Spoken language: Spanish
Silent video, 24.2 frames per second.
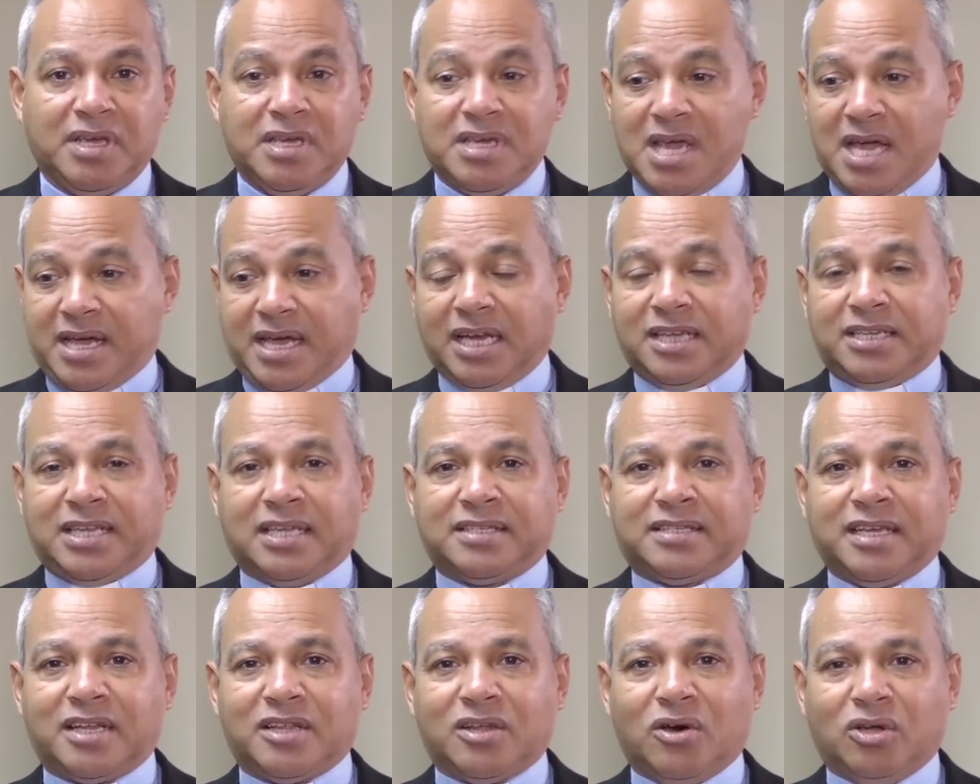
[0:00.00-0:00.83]
Y aquel
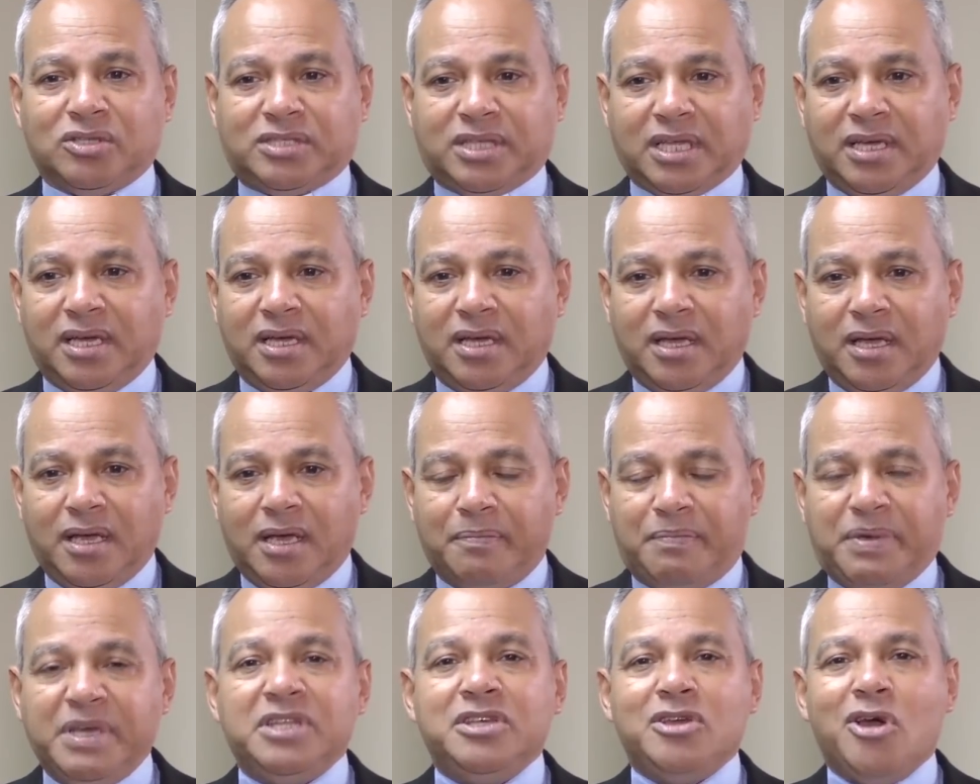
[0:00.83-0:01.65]
sacerdote
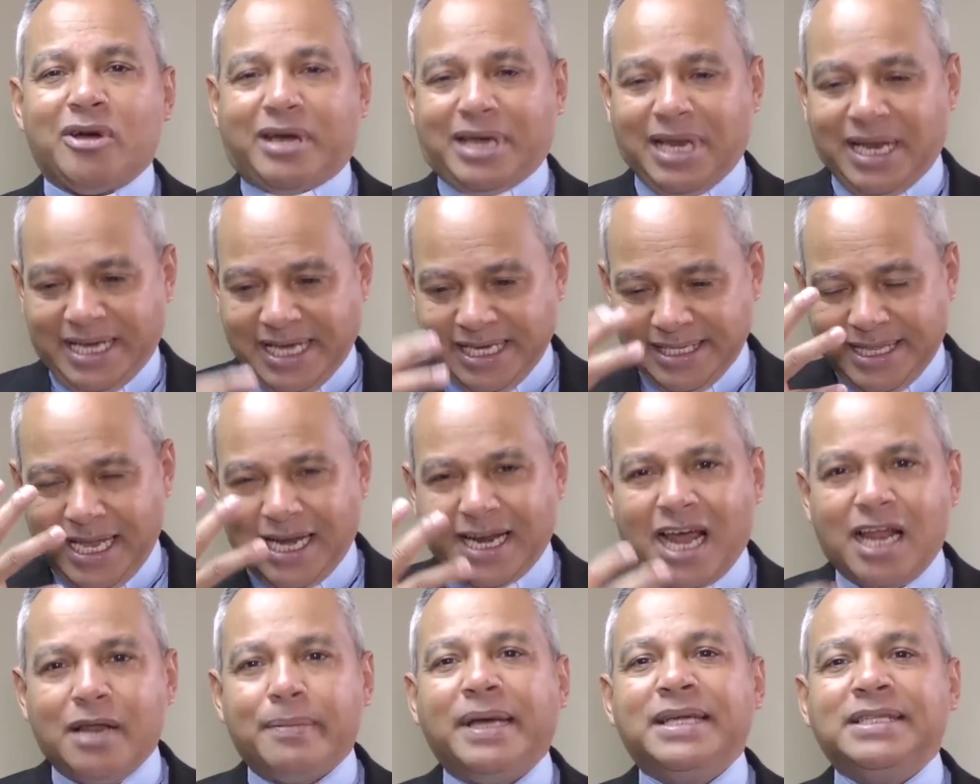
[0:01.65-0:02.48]
pidió que le
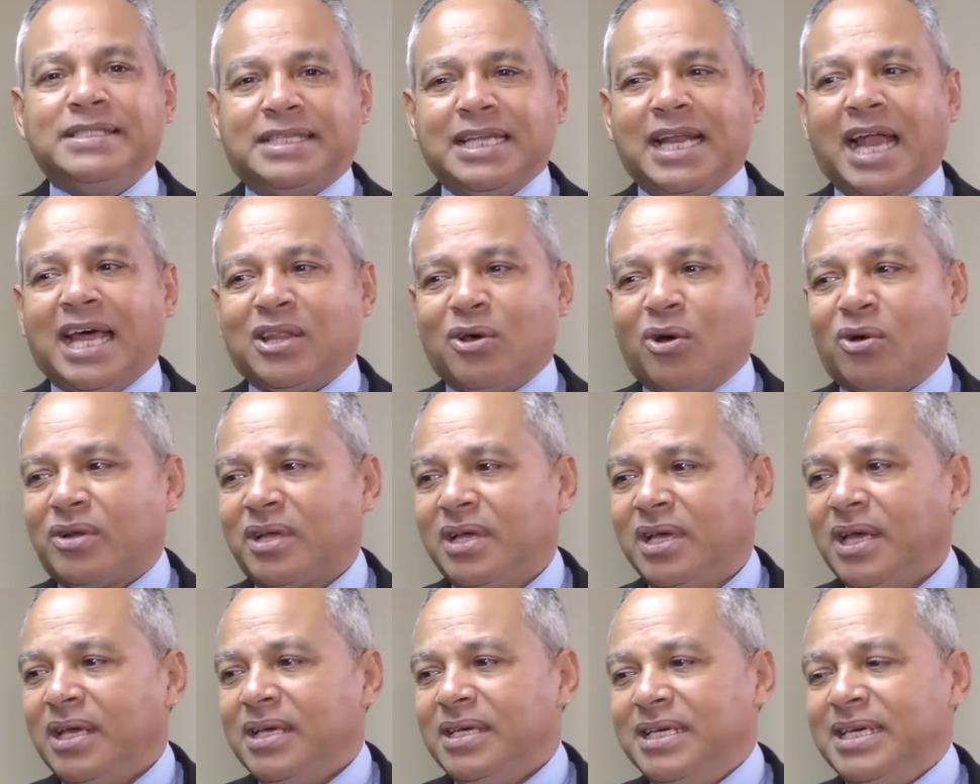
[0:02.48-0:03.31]
quitaran el ventilador
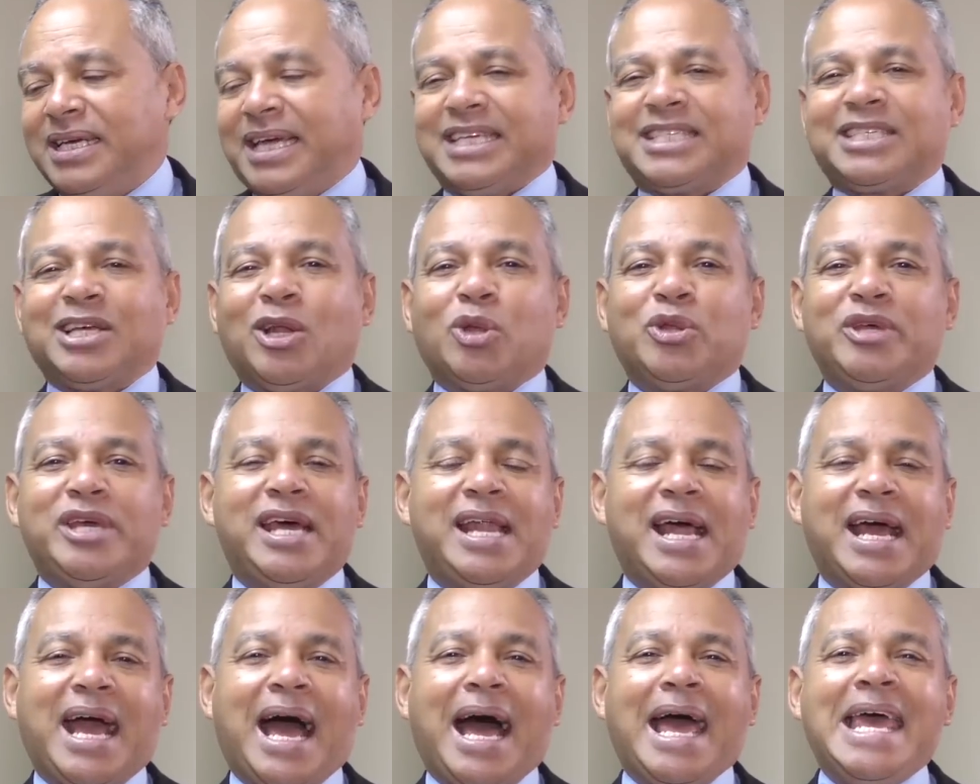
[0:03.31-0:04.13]
y que se lo
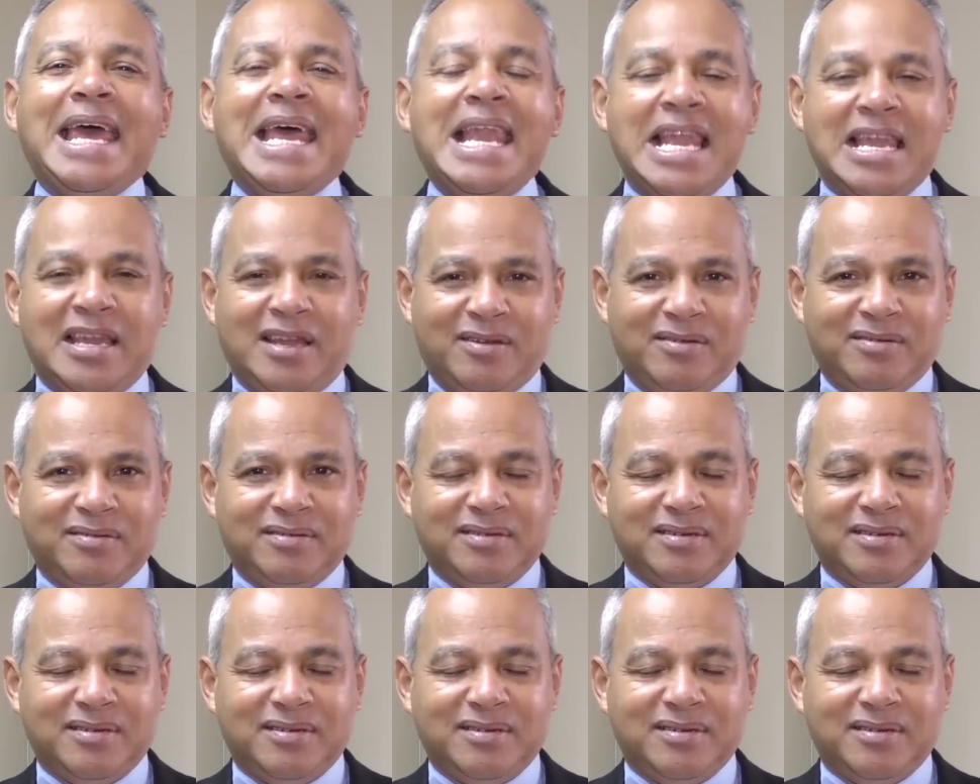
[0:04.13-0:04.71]
dieran a él,